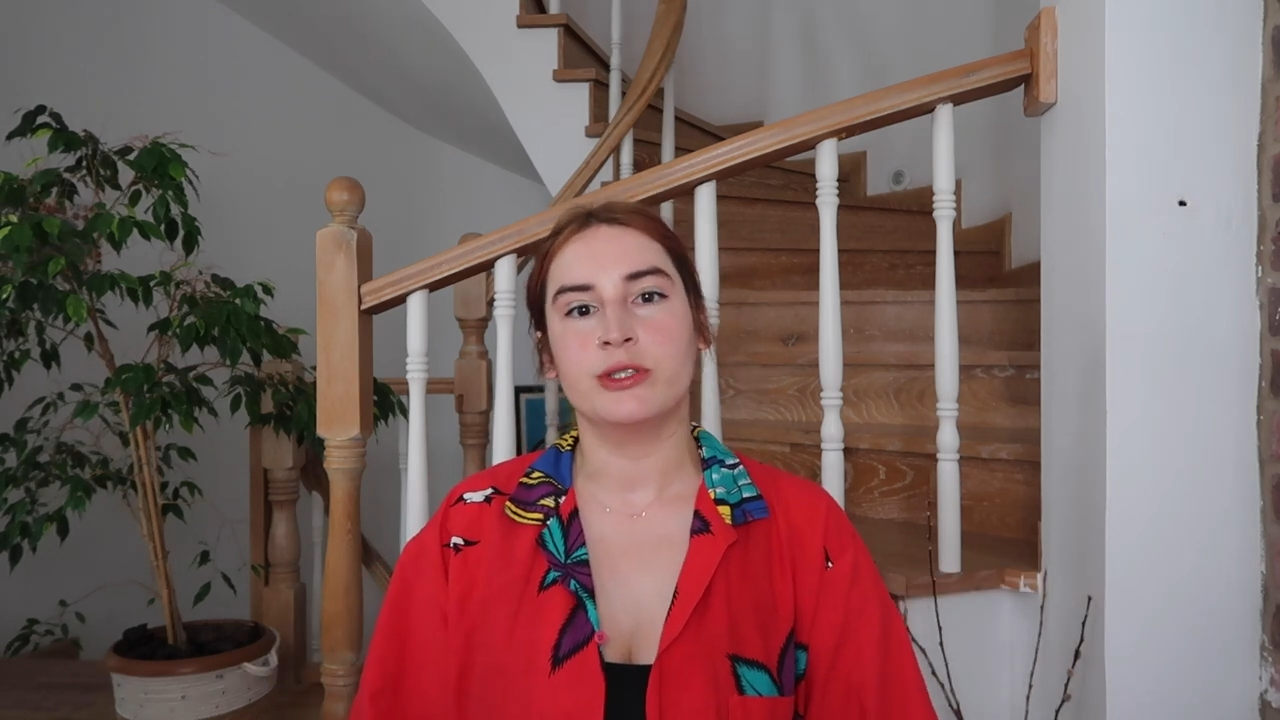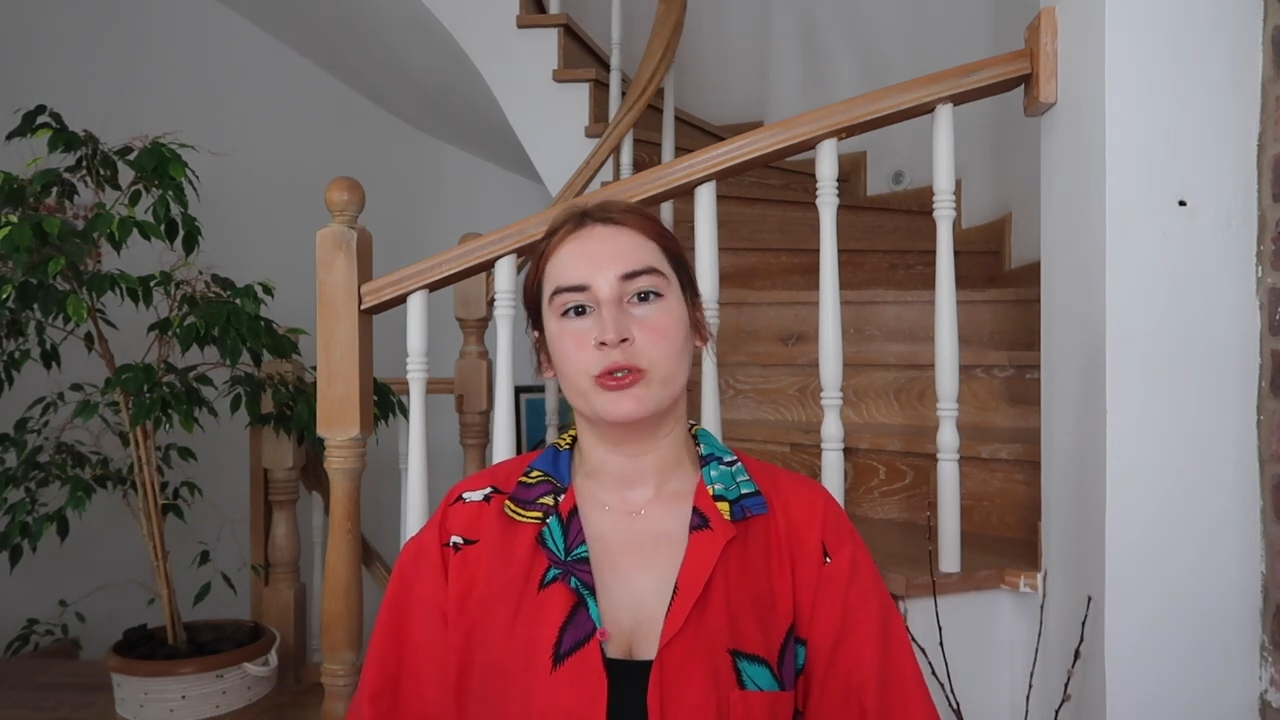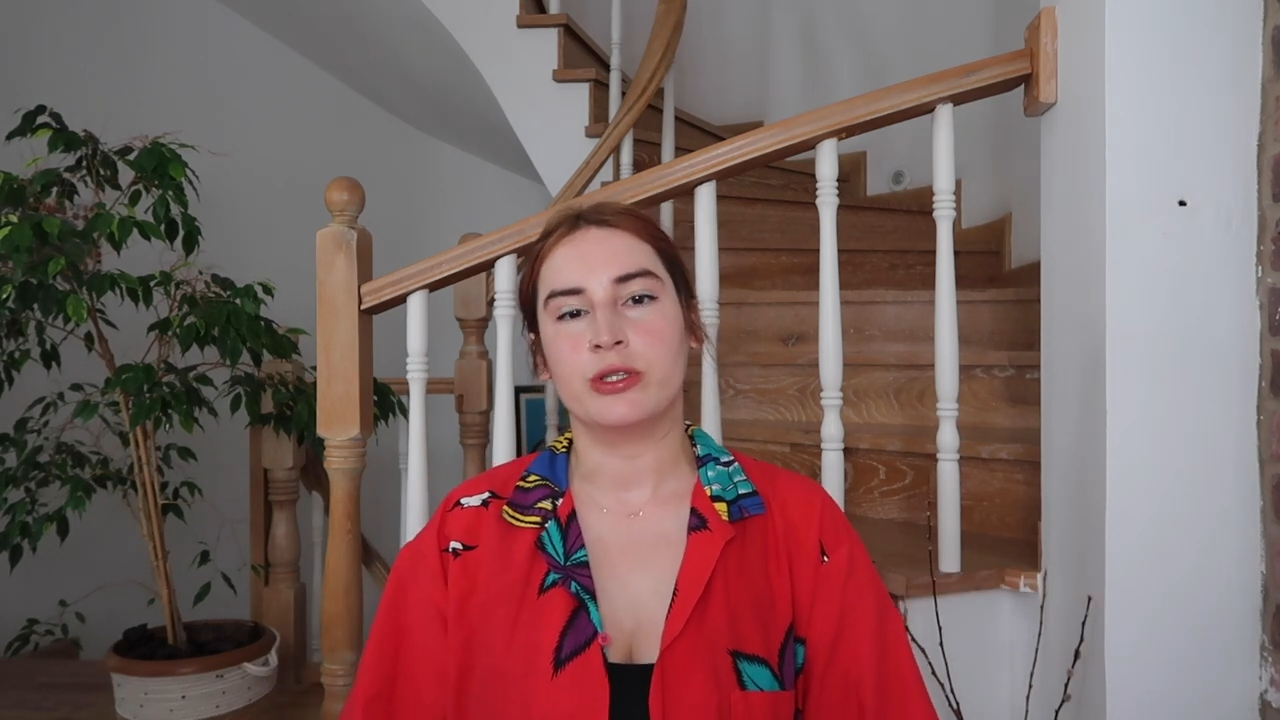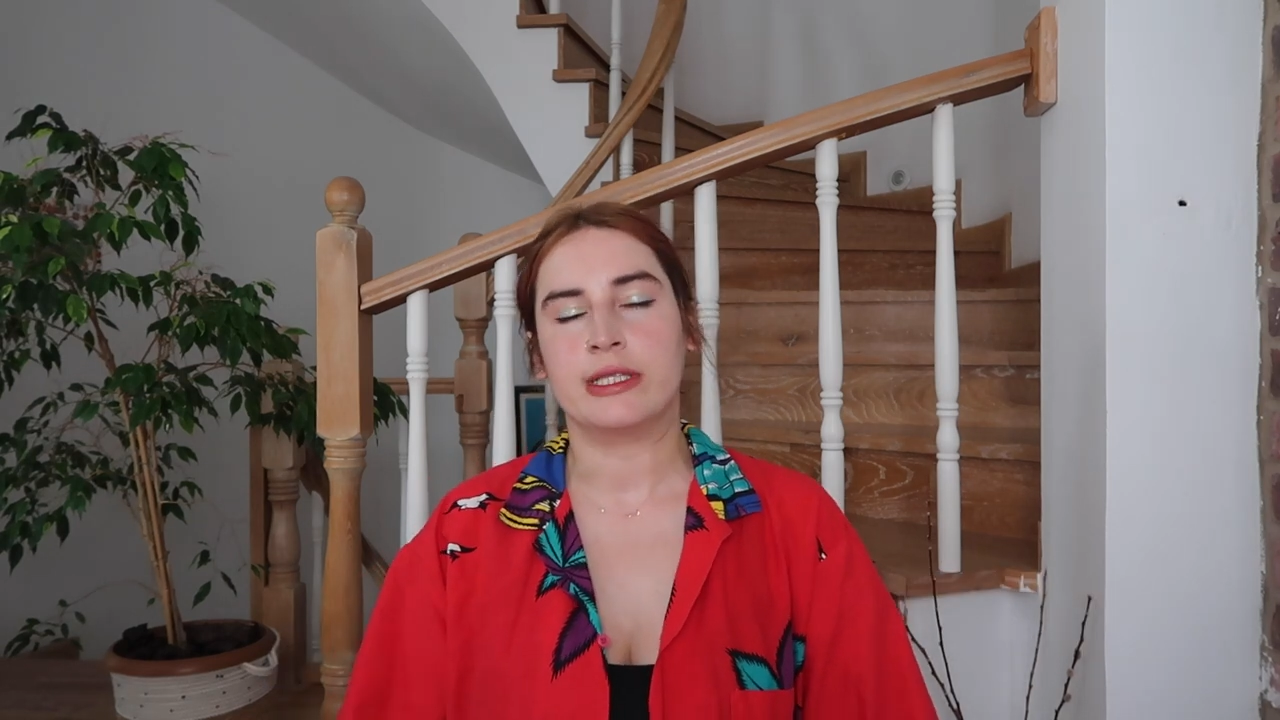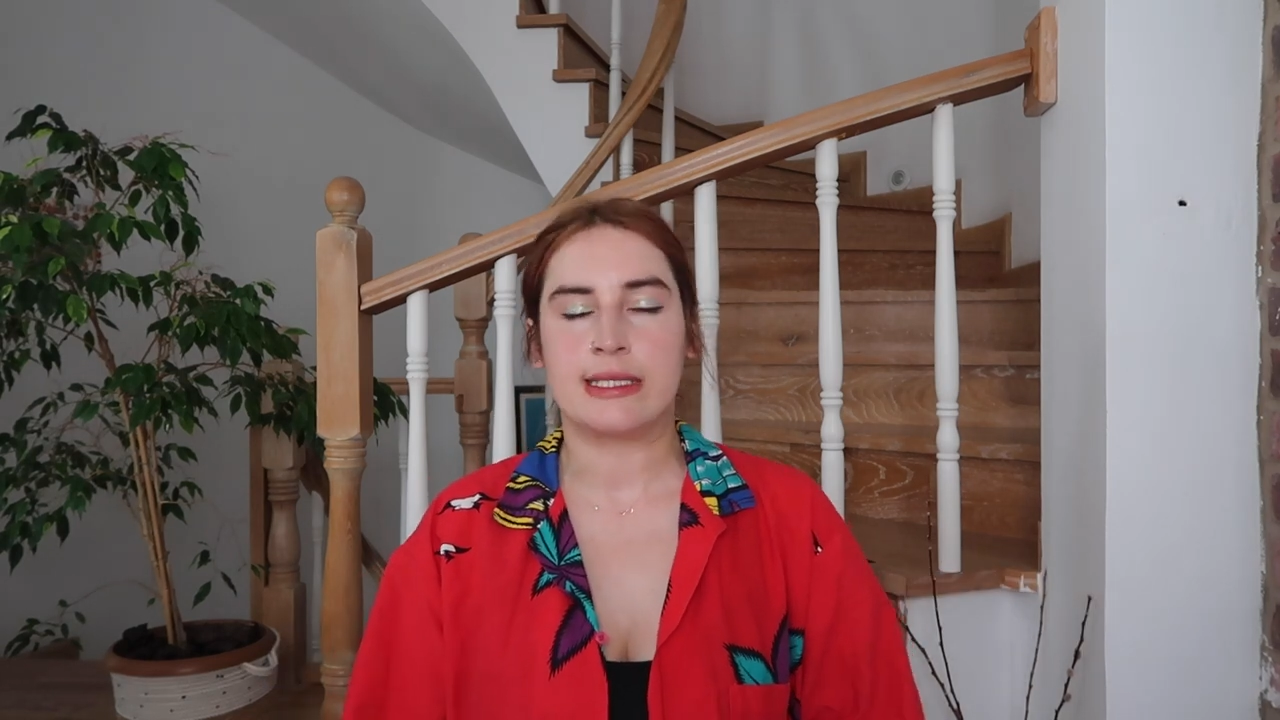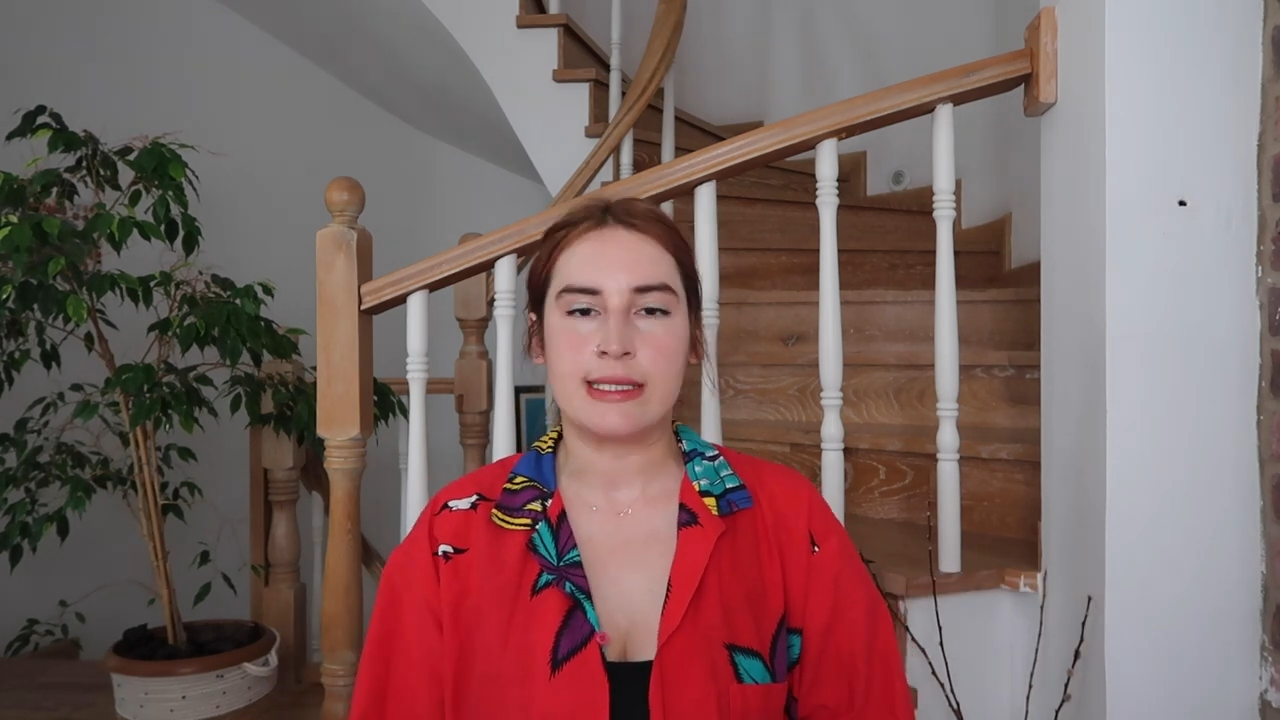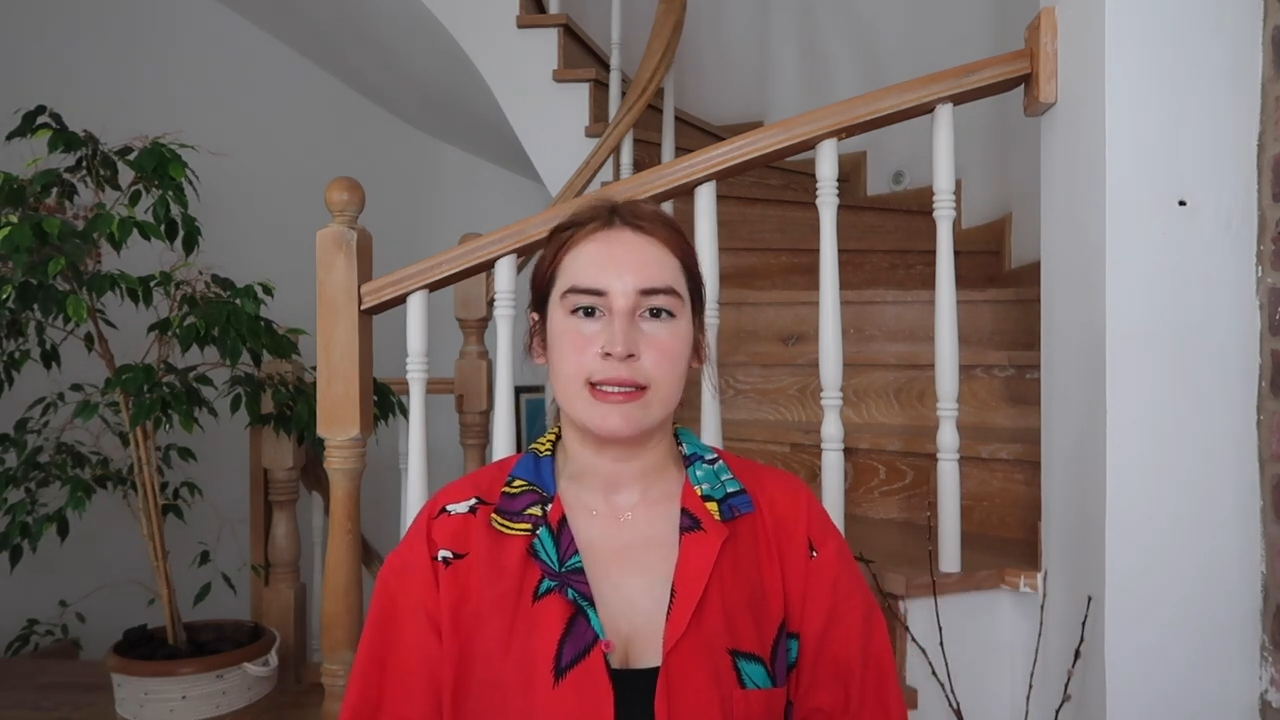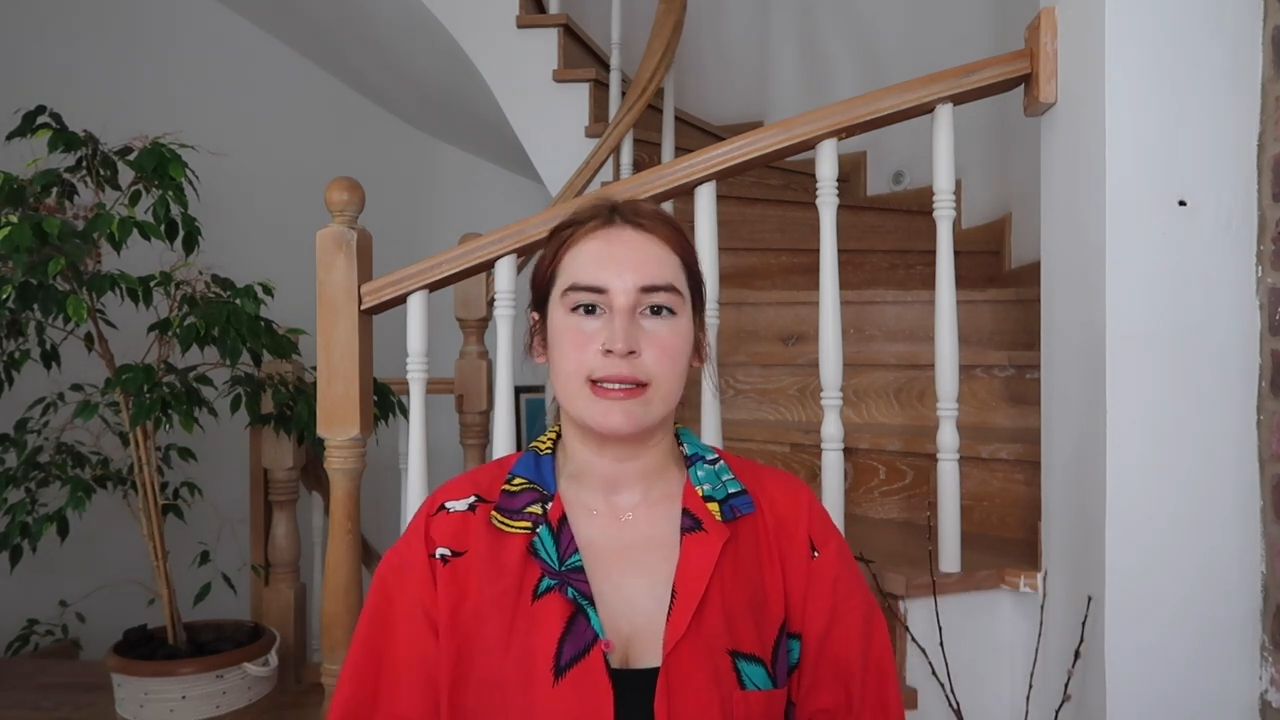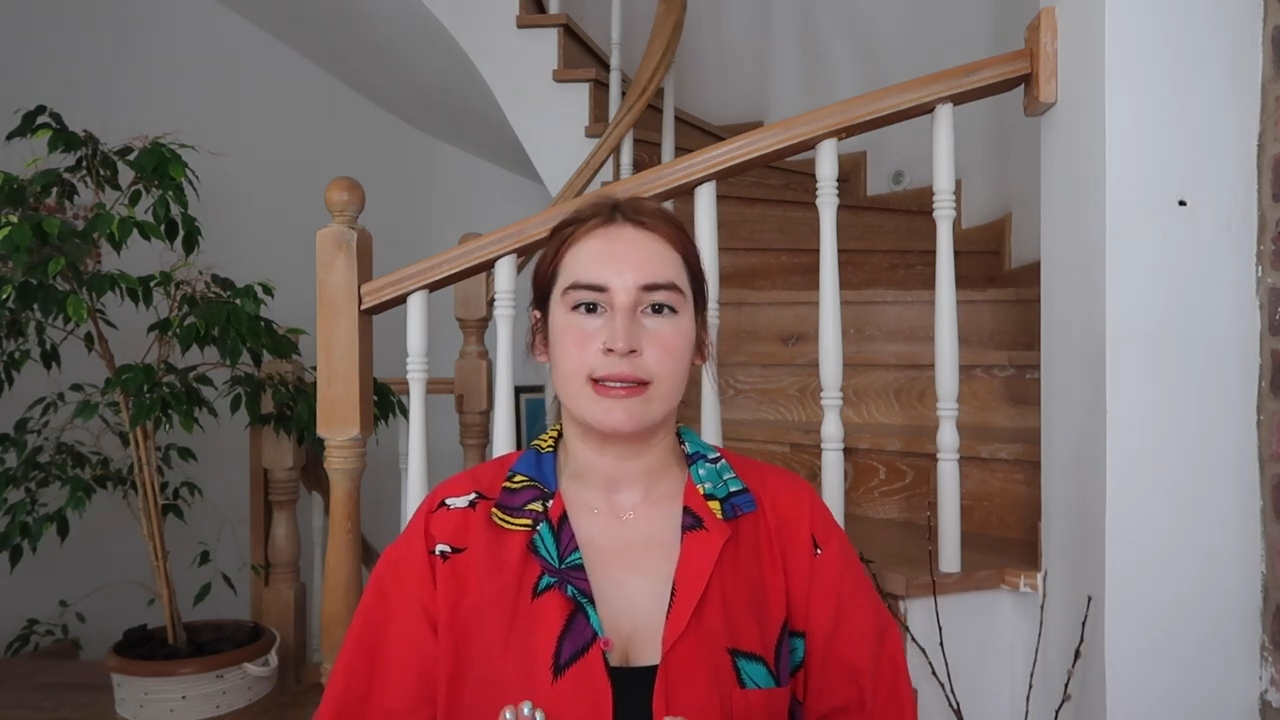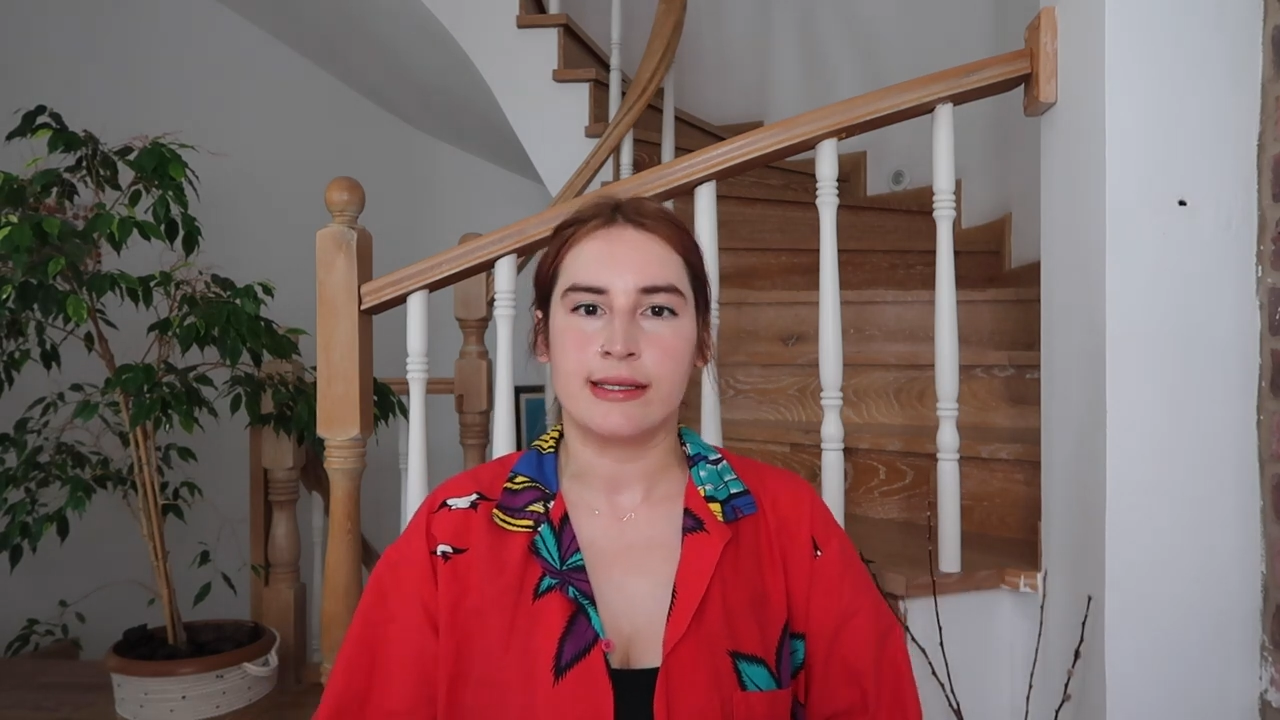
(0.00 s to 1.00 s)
videoyla sizinle